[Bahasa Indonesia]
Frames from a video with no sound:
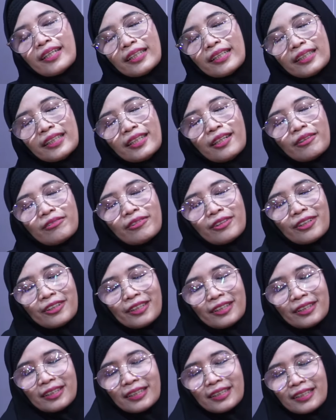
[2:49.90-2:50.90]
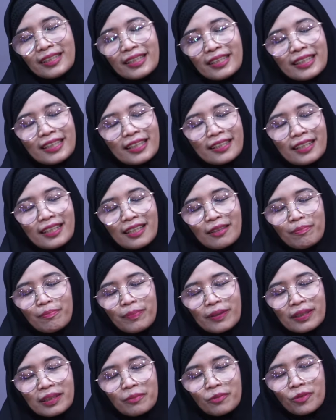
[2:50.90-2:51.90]
Ya Allah, jadikanlah
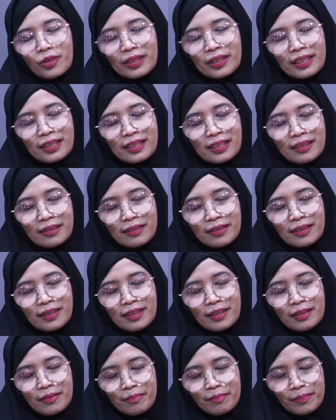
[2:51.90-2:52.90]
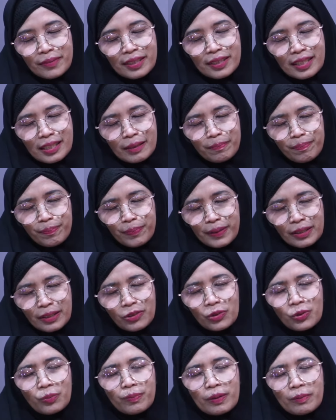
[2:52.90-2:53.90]
pertemuan ini menjadi
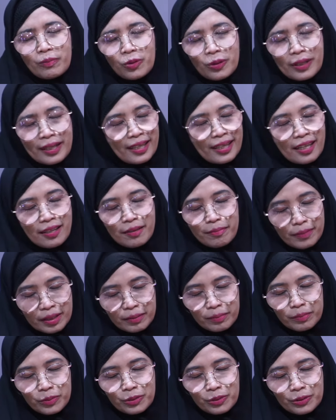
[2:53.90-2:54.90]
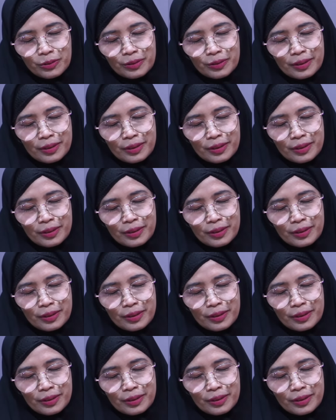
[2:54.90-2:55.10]
pintu pembuka rahmatmu.